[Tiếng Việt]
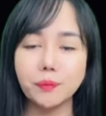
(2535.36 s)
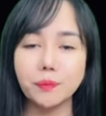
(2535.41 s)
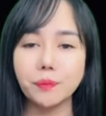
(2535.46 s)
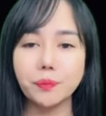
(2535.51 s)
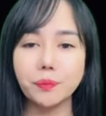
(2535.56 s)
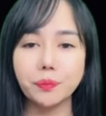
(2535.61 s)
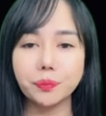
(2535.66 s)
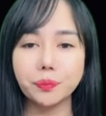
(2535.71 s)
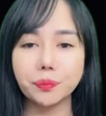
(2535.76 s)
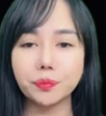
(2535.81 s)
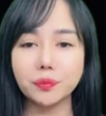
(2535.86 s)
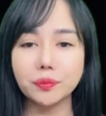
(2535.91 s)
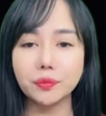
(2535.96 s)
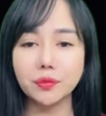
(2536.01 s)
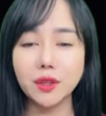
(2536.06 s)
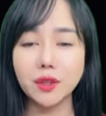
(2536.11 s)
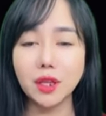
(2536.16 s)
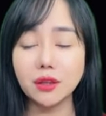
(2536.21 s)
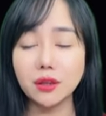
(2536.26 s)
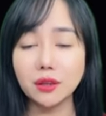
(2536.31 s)
Lục Viễn
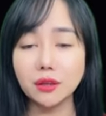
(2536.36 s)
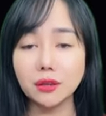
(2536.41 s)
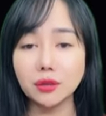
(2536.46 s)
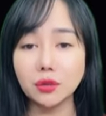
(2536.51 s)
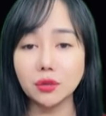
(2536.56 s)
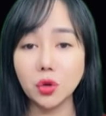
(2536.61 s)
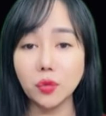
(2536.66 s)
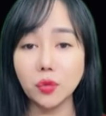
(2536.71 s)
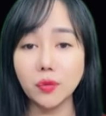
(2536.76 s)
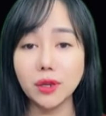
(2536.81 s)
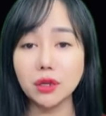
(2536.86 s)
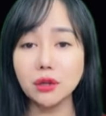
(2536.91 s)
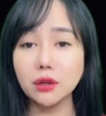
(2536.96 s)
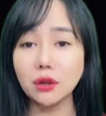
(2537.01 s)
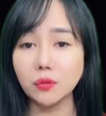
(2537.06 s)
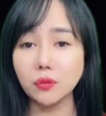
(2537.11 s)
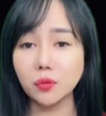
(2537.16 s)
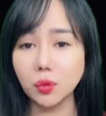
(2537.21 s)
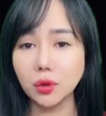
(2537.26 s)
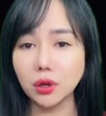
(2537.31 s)
Dương, anh tỉnh ngủ
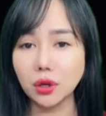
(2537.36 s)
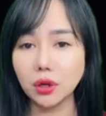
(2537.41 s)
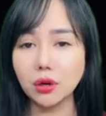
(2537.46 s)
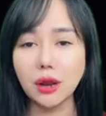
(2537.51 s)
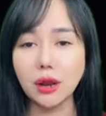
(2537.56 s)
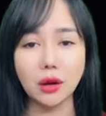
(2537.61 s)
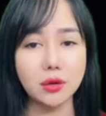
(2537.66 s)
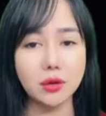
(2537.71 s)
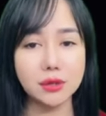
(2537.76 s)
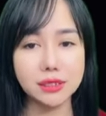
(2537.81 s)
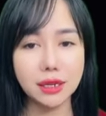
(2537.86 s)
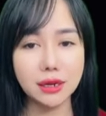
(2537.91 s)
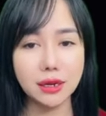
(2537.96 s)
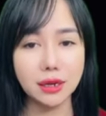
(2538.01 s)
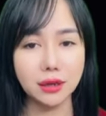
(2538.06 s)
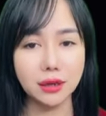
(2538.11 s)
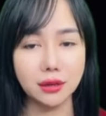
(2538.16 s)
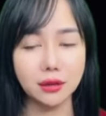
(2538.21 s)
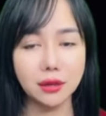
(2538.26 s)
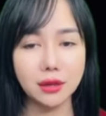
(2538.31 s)
chưa vậy?
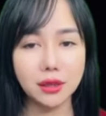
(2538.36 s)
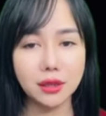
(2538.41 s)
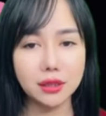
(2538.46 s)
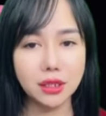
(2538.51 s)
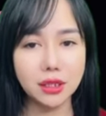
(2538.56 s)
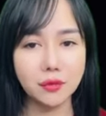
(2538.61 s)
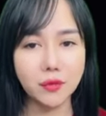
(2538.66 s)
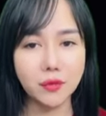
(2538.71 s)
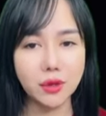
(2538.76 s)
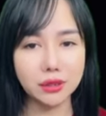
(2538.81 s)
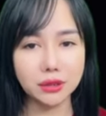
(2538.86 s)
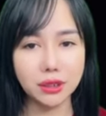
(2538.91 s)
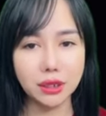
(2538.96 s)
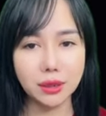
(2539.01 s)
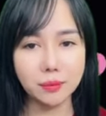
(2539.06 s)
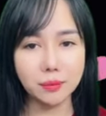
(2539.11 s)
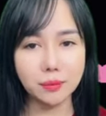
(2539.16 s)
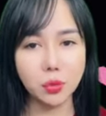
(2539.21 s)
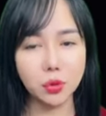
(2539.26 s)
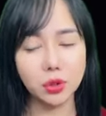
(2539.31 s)
Không hề do dự,
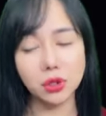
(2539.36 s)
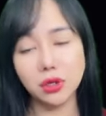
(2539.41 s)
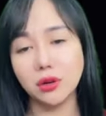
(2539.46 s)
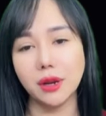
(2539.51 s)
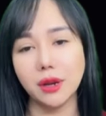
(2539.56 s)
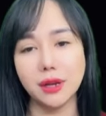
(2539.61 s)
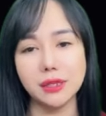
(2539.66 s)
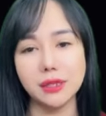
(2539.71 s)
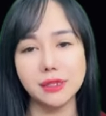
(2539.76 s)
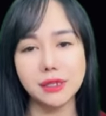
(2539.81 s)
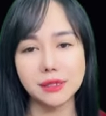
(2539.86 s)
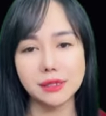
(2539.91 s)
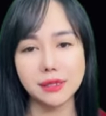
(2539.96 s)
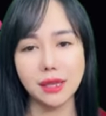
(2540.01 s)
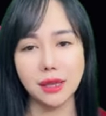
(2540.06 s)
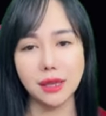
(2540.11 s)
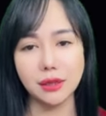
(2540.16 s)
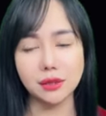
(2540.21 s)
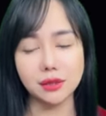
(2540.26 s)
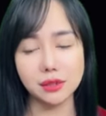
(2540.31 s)
Hứa Gia Kỳ thẳng
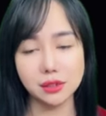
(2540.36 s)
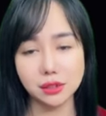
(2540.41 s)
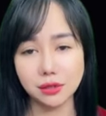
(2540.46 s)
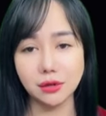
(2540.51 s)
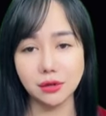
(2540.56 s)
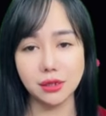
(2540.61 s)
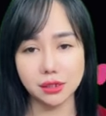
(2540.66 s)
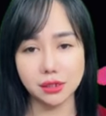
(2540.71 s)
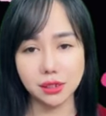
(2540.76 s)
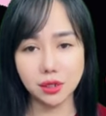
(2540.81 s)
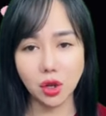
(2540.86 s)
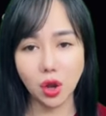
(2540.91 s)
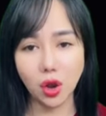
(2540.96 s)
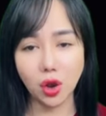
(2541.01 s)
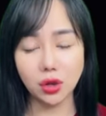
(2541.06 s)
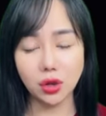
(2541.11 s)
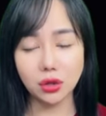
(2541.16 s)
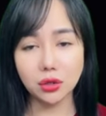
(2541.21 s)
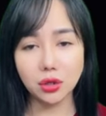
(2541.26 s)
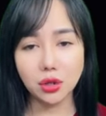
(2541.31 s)
tay tặng cho anh ta
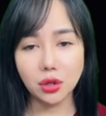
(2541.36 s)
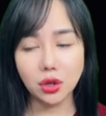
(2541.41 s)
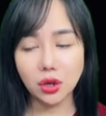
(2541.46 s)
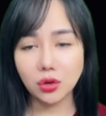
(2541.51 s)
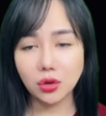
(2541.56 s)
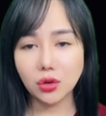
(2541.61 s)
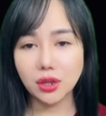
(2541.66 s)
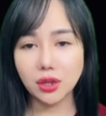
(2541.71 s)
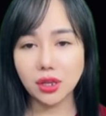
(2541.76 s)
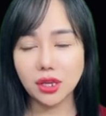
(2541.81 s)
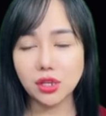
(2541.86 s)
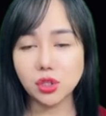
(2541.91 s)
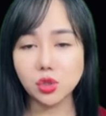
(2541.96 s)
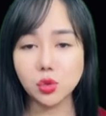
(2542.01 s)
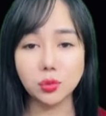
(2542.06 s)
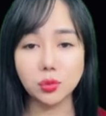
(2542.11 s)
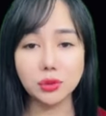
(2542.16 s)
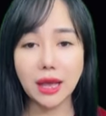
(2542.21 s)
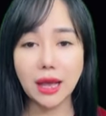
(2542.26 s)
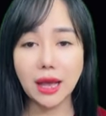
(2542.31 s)
một bạt tay.
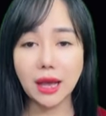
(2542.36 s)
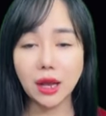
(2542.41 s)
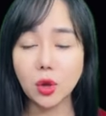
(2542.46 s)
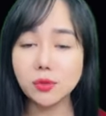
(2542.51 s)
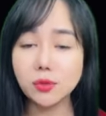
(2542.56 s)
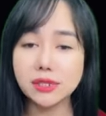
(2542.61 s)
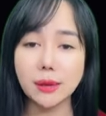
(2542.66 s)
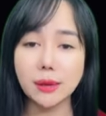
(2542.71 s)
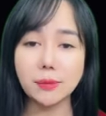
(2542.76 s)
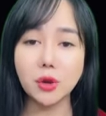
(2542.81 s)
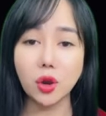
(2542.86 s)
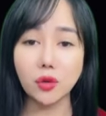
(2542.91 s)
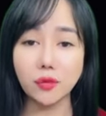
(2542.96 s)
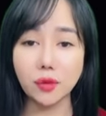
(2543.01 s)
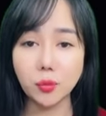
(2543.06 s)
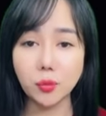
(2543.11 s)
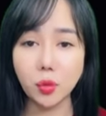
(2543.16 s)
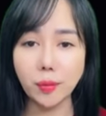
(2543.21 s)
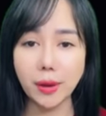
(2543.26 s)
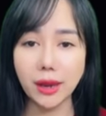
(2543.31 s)
Với cô,
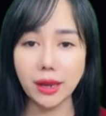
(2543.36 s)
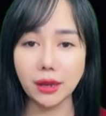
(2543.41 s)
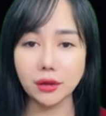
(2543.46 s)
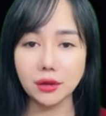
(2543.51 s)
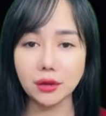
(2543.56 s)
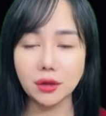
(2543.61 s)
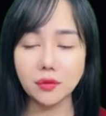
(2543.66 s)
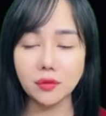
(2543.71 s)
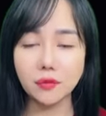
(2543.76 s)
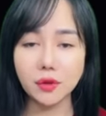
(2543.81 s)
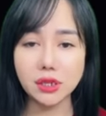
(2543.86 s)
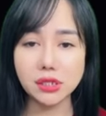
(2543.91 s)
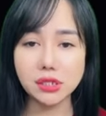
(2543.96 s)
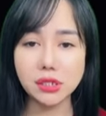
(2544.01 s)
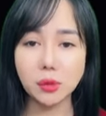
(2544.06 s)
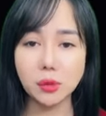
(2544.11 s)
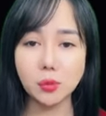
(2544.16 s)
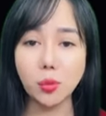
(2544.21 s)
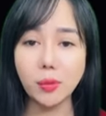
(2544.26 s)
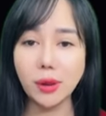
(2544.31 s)
chuyện tình cảm với Lục Viễn
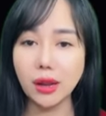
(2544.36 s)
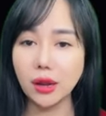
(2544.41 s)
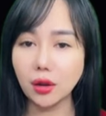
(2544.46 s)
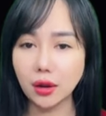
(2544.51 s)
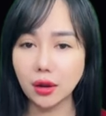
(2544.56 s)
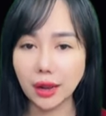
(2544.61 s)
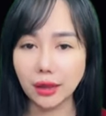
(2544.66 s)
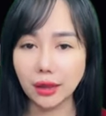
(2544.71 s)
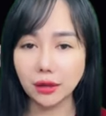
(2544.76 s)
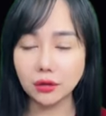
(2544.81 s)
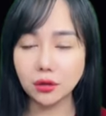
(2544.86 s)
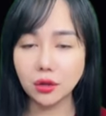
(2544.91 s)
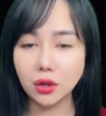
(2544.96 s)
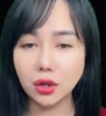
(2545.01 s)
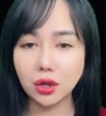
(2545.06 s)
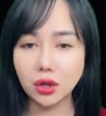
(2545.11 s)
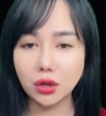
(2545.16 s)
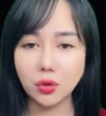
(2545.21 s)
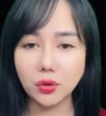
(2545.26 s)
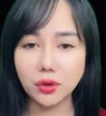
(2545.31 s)
Dương đã kết thúc
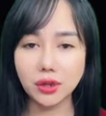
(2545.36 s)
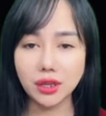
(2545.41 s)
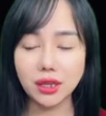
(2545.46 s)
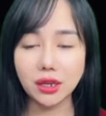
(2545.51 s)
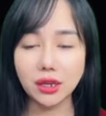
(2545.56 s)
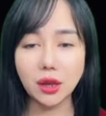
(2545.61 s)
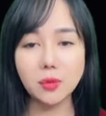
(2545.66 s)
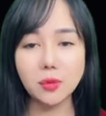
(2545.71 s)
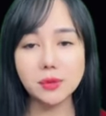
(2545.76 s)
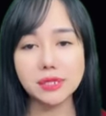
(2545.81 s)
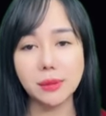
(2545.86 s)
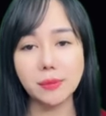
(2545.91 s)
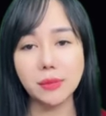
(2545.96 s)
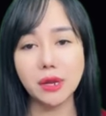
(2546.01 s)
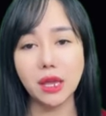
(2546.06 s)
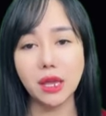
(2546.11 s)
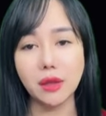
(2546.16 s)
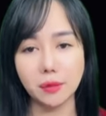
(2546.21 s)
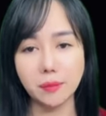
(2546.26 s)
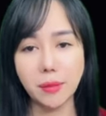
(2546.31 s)
lâu rồi.
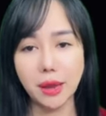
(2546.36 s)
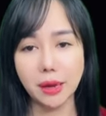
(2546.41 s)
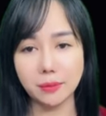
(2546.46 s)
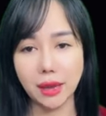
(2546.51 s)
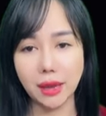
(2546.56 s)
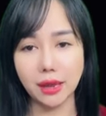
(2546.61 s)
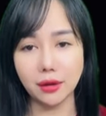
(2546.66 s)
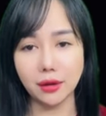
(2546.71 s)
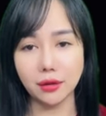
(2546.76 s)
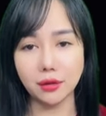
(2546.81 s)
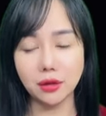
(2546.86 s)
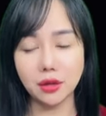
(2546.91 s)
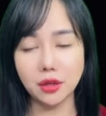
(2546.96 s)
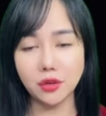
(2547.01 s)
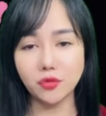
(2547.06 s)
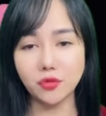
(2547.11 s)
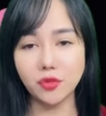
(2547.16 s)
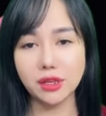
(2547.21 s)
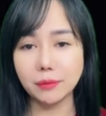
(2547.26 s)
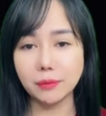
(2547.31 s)
Một khi chẳng có liên
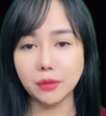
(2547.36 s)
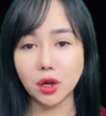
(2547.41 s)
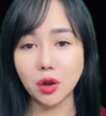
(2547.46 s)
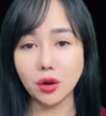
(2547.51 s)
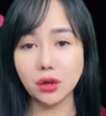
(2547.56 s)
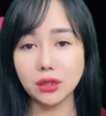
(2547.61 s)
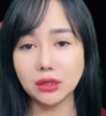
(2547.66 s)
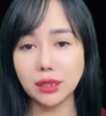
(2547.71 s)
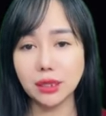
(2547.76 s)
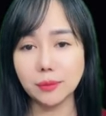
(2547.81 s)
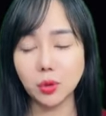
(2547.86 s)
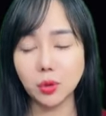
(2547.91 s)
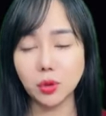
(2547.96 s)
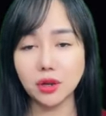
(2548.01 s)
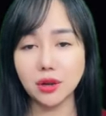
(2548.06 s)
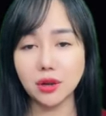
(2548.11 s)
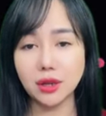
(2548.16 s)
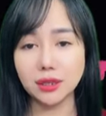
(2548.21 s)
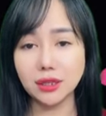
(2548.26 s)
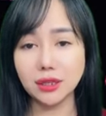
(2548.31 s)
quan gì tới nhau nữa,
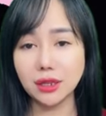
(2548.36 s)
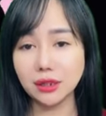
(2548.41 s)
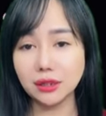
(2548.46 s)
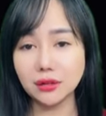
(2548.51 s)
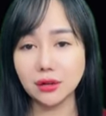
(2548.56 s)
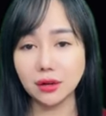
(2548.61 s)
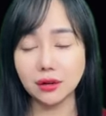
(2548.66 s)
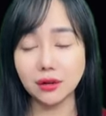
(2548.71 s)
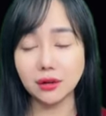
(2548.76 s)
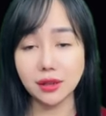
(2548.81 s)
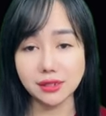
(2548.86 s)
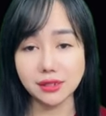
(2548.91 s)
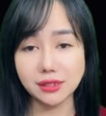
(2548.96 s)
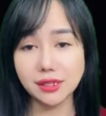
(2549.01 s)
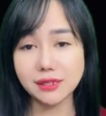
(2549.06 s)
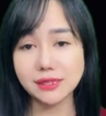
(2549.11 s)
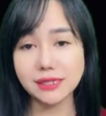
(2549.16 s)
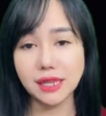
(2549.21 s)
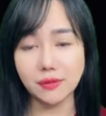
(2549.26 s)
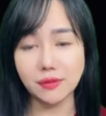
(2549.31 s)
tại sao
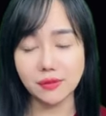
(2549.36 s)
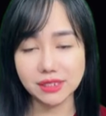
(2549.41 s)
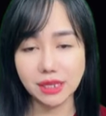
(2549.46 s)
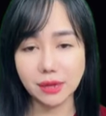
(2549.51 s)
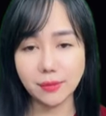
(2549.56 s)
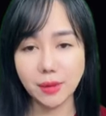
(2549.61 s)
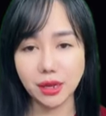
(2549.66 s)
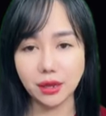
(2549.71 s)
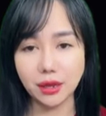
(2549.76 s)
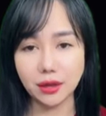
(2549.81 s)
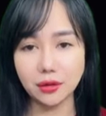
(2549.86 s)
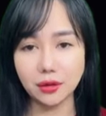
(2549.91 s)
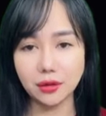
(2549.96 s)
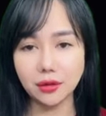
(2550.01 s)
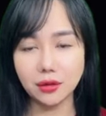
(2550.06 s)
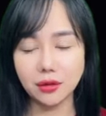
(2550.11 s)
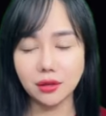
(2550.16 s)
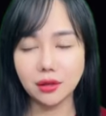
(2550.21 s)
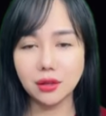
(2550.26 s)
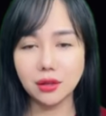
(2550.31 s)
anh vẫn cố chấp
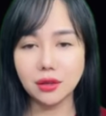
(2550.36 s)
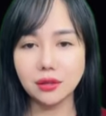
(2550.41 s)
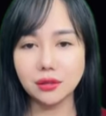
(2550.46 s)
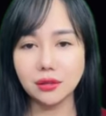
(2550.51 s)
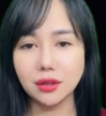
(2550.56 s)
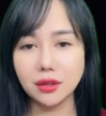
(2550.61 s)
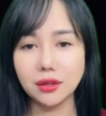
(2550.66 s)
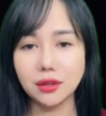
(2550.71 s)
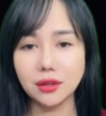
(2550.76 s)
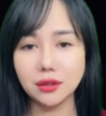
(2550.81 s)
không buông tay?